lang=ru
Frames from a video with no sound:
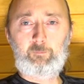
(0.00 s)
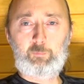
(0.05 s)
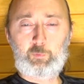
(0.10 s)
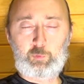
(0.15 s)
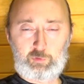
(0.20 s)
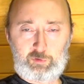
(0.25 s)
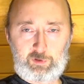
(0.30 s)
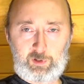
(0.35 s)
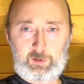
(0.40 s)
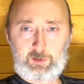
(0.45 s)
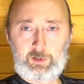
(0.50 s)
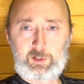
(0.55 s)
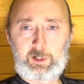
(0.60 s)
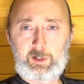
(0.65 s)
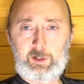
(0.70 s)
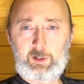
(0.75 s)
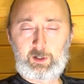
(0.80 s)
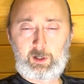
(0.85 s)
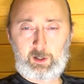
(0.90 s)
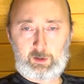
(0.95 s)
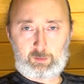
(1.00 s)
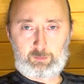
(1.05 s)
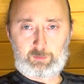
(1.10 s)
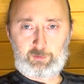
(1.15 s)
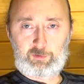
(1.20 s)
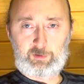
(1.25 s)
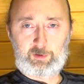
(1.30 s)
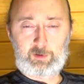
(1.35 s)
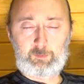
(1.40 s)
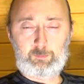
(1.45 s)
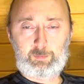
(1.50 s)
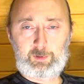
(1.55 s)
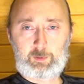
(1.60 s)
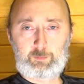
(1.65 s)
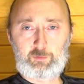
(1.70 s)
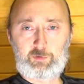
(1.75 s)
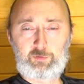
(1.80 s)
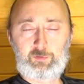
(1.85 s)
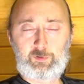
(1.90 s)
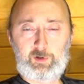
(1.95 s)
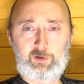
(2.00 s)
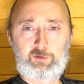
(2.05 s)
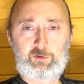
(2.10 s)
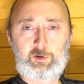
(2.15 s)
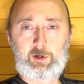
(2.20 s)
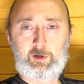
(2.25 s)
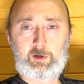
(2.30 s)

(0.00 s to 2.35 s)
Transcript: нужно 3 коробочки, потому что в каждой